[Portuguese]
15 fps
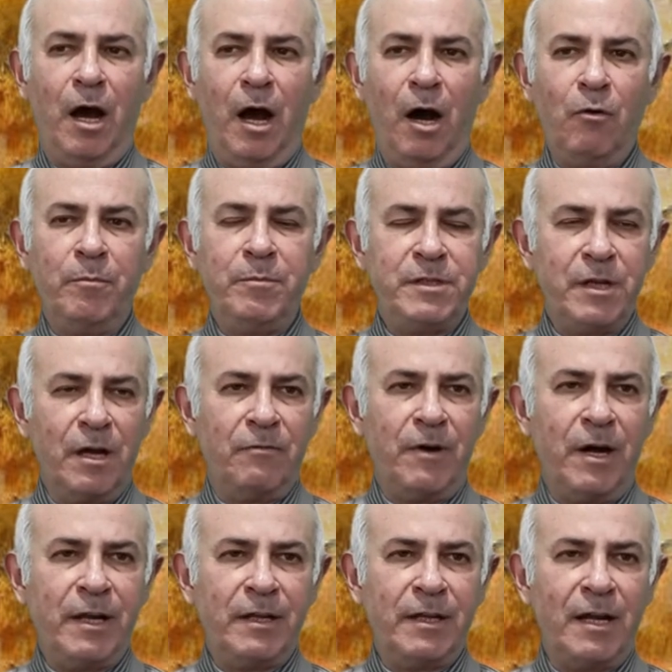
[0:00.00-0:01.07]
ao
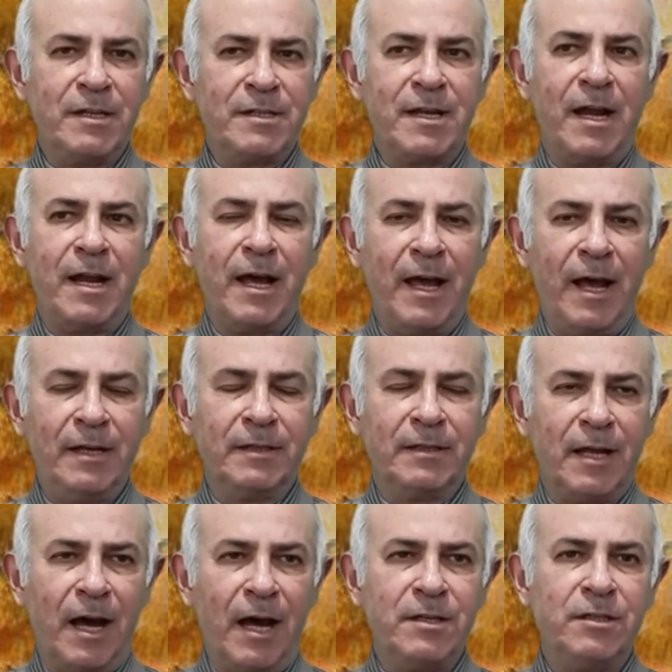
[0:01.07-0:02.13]
observar e analisar a
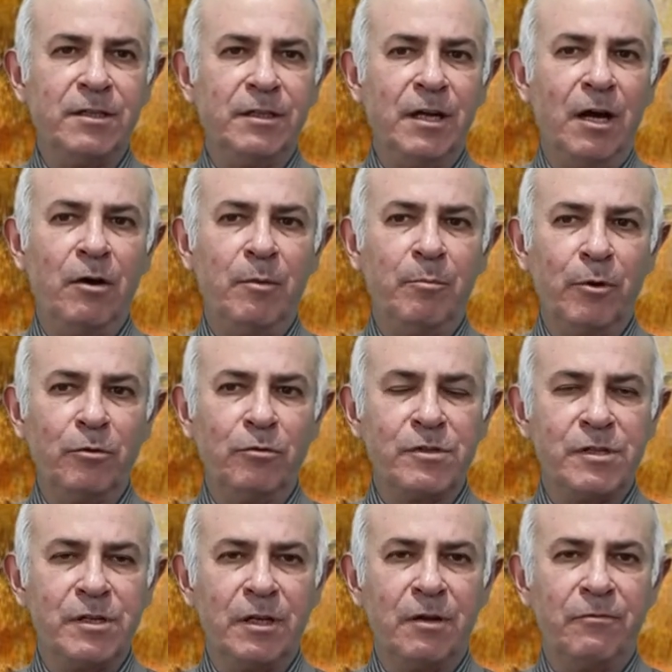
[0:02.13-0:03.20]
realidade e ao
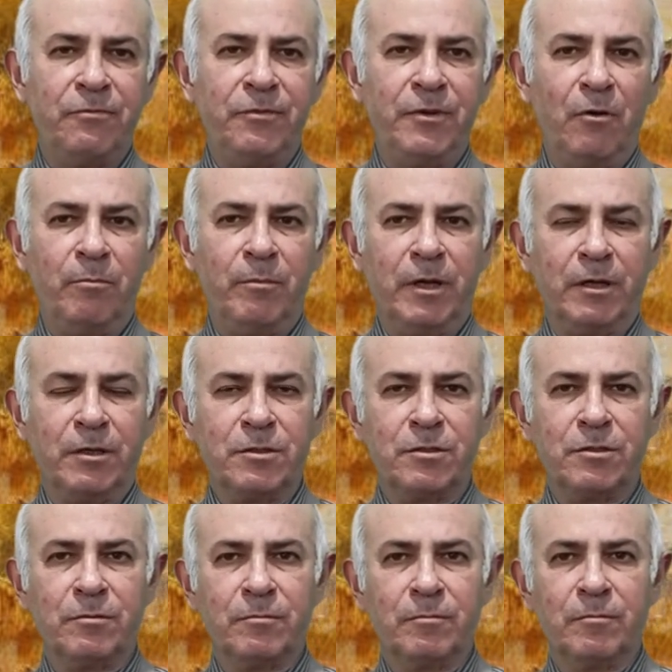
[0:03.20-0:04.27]
reproduzi-la
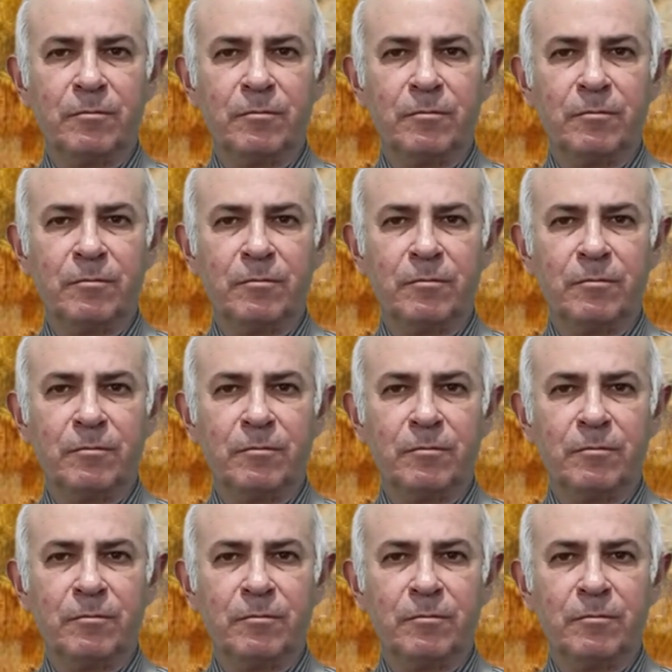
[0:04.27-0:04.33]
fielmente.